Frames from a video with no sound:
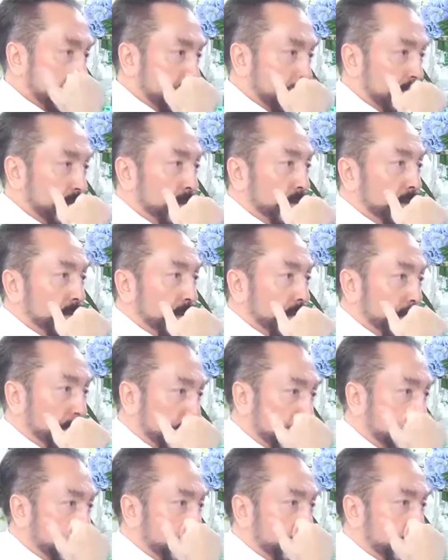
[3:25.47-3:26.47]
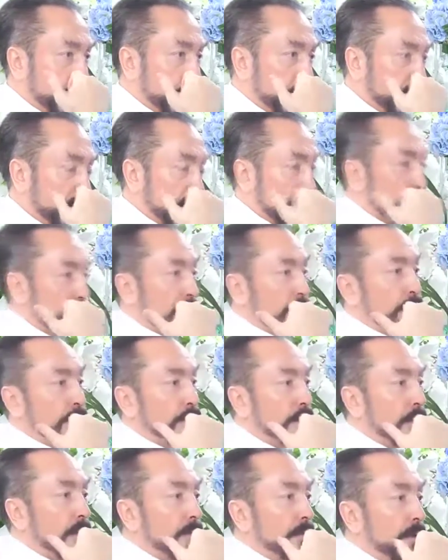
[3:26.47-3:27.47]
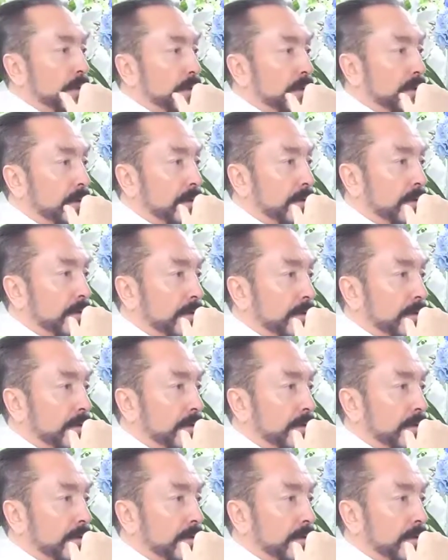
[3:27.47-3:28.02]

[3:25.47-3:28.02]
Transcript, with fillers: Tesadüf diye bilim olur mu? Tesadüf bilimi.